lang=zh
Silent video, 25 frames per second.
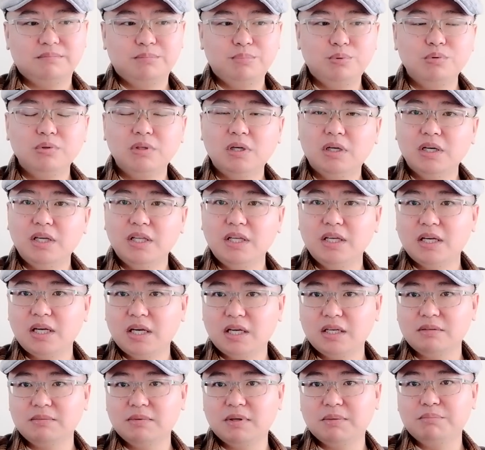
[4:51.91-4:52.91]
不能离
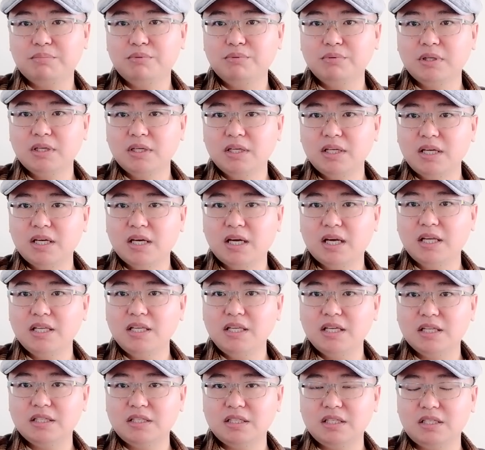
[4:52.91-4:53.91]
开什么，不能离开
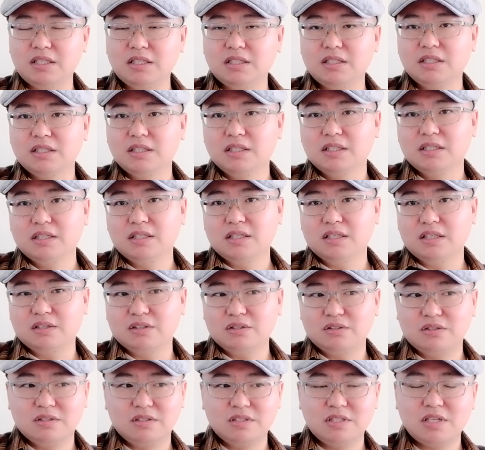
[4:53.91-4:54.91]
液体
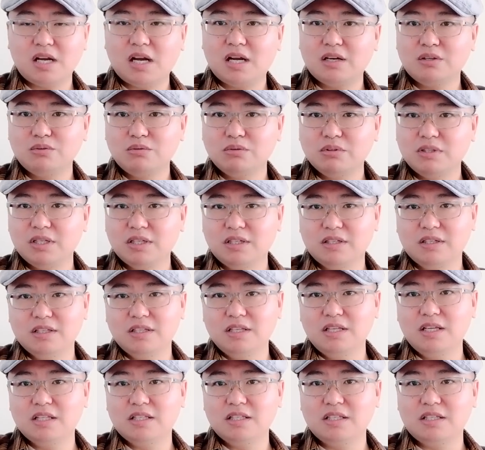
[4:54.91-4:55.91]
啊，加注这个
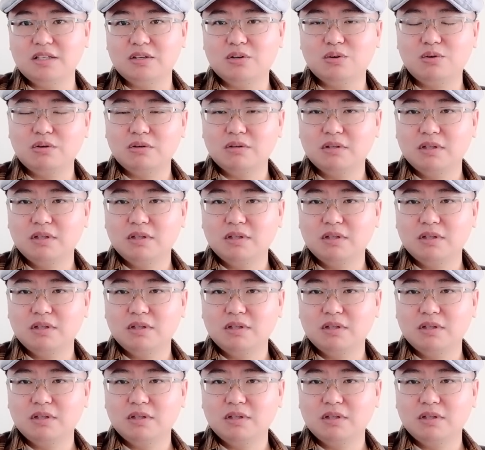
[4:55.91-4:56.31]
液体。